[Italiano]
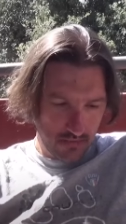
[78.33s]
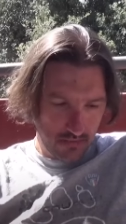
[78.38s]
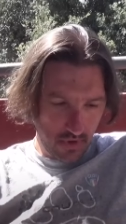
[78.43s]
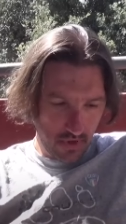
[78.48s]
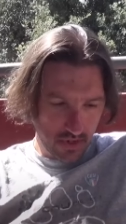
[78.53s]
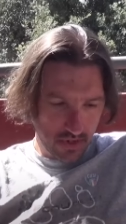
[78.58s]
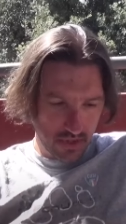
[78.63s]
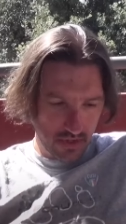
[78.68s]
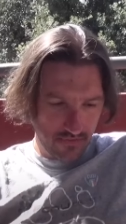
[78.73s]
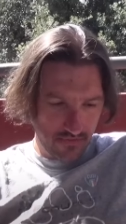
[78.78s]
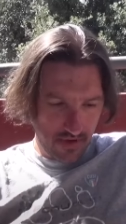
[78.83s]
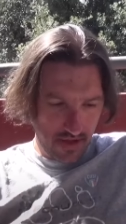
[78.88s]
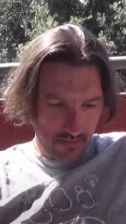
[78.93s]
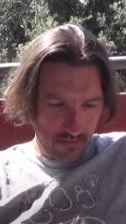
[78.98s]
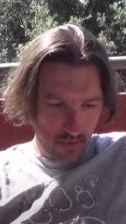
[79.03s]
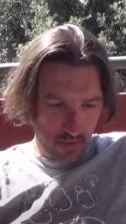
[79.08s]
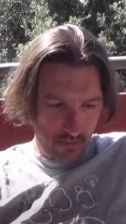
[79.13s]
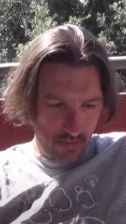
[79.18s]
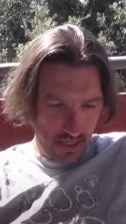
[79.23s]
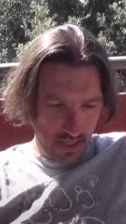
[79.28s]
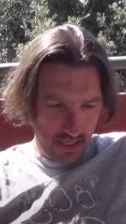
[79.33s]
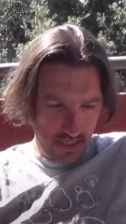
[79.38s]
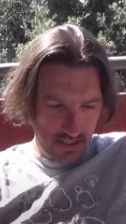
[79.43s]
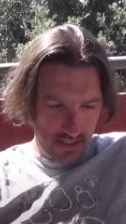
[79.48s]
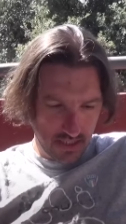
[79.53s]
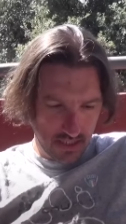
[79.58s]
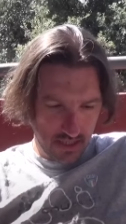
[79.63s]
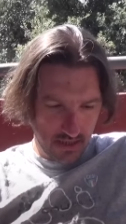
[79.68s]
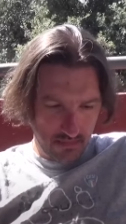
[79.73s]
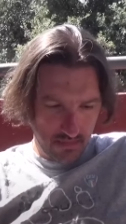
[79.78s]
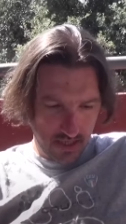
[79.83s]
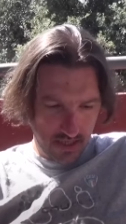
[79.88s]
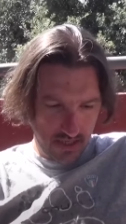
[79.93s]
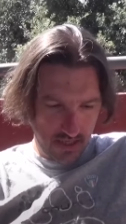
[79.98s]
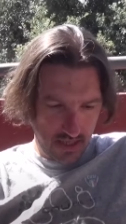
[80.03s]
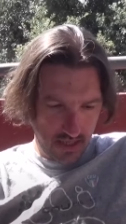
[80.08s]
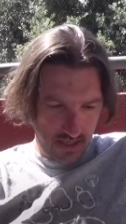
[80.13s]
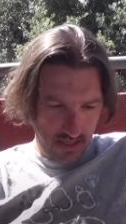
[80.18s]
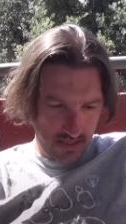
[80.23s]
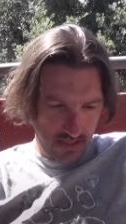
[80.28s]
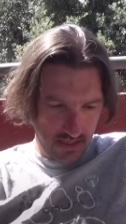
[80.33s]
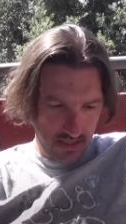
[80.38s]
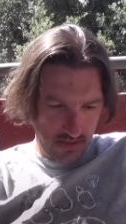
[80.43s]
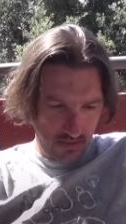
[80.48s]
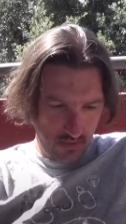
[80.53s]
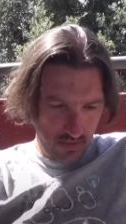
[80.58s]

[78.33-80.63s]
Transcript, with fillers: Poi c'è Fabio Brisi che mi chiede